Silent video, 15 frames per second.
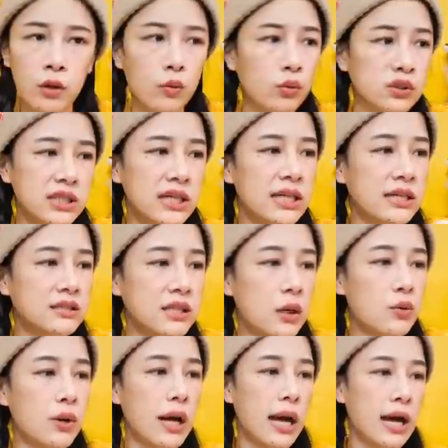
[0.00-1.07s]
我现在才知道，
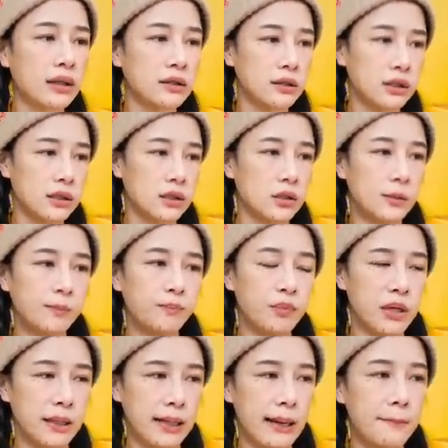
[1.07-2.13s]
原来它的那个
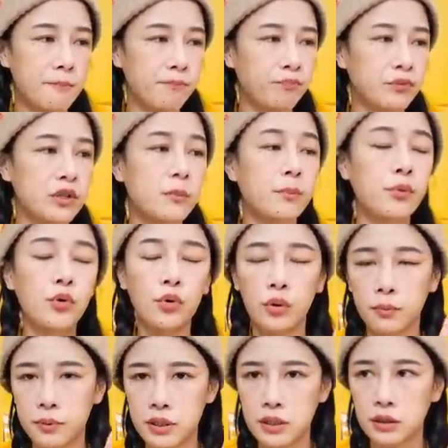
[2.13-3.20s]
饼干，因为菠萝
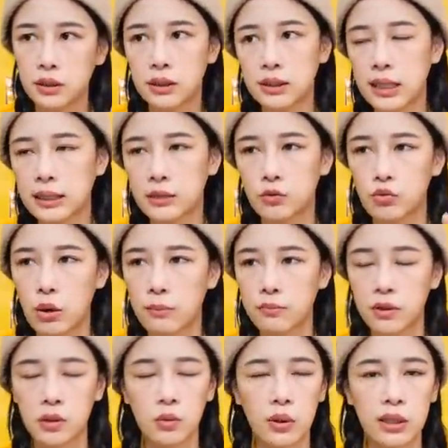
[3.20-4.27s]
皮跟它的软
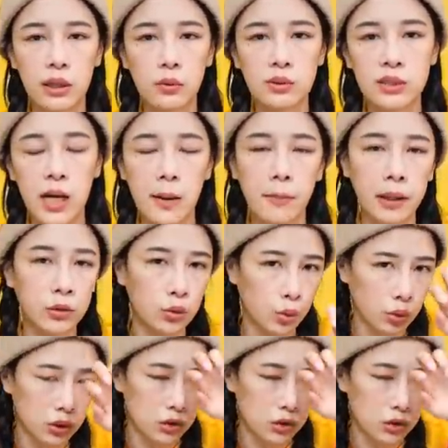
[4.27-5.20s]
皮的味道会差蛮多